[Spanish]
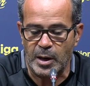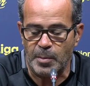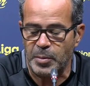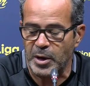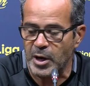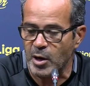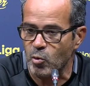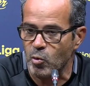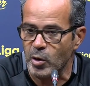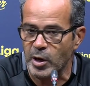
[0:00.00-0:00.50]

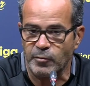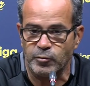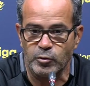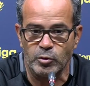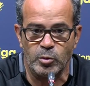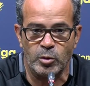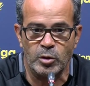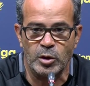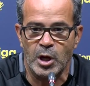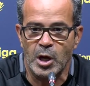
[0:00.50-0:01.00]
para jugar a
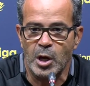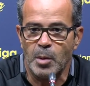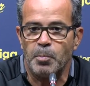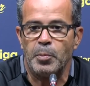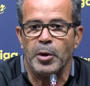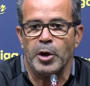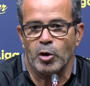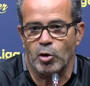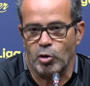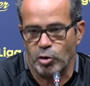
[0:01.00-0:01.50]
fútbol,
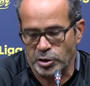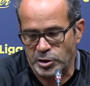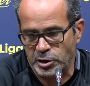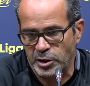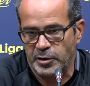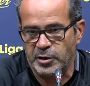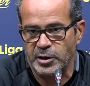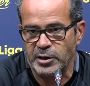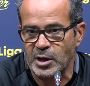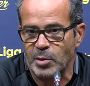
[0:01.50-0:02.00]
pero lo que sí
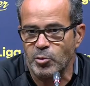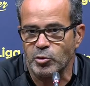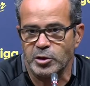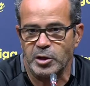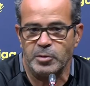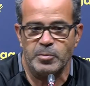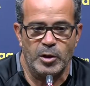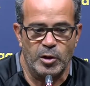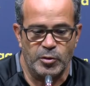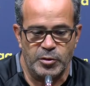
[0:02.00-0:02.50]
necesitamos
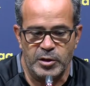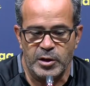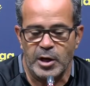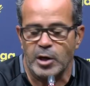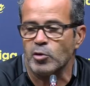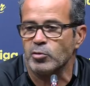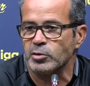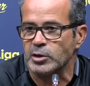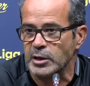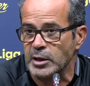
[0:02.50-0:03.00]
es velocidad y
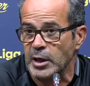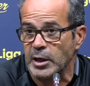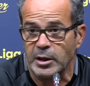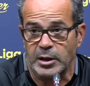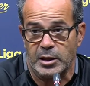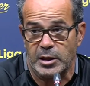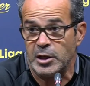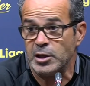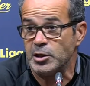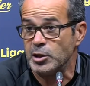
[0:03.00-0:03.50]
contraataque.
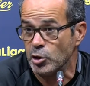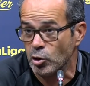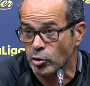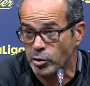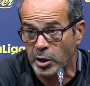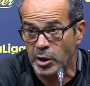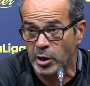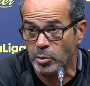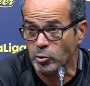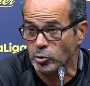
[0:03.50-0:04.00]
Y si no
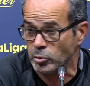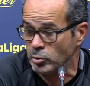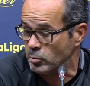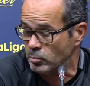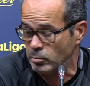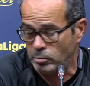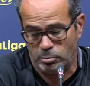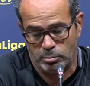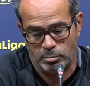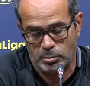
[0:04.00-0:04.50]
tenemos,
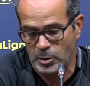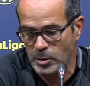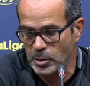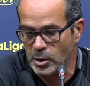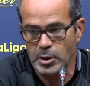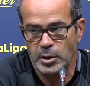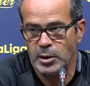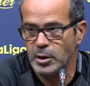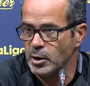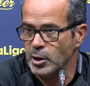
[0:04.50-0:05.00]

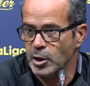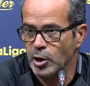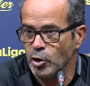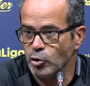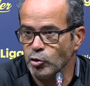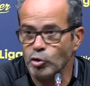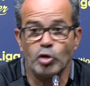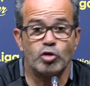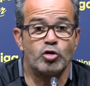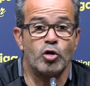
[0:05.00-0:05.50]

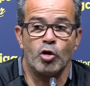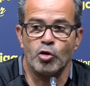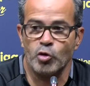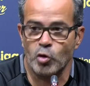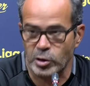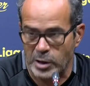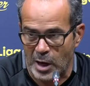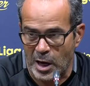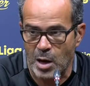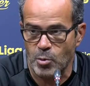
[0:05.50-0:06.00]
no solo no
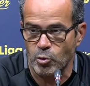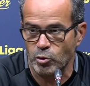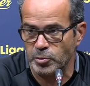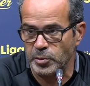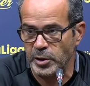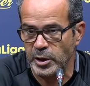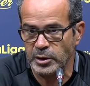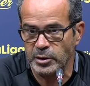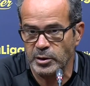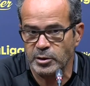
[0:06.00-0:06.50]
atacamos
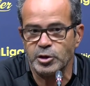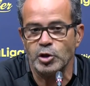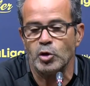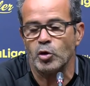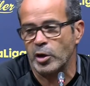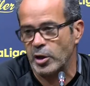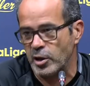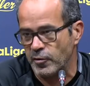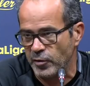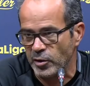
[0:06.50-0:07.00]
bien, sino
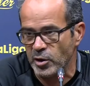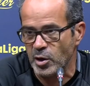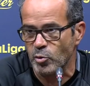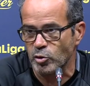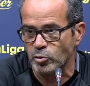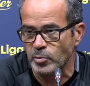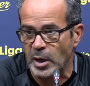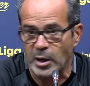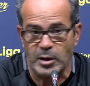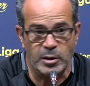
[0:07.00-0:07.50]
que
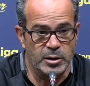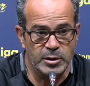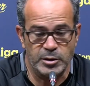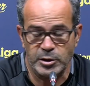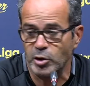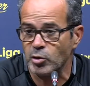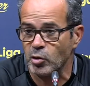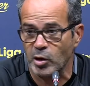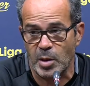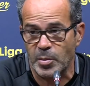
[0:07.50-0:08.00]
defendemos mal. Y
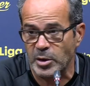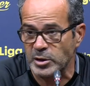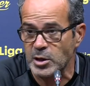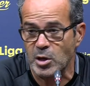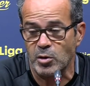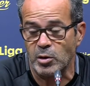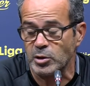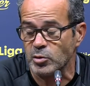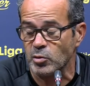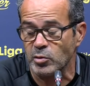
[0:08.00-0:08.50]
es lo que ha pasado
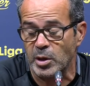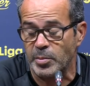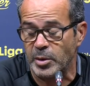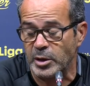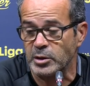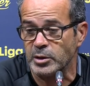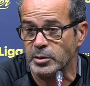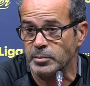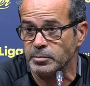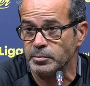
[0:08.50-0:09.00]
en la segunda
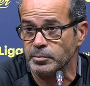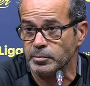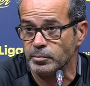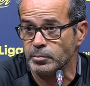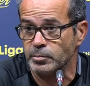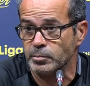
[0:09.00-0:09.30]
parte.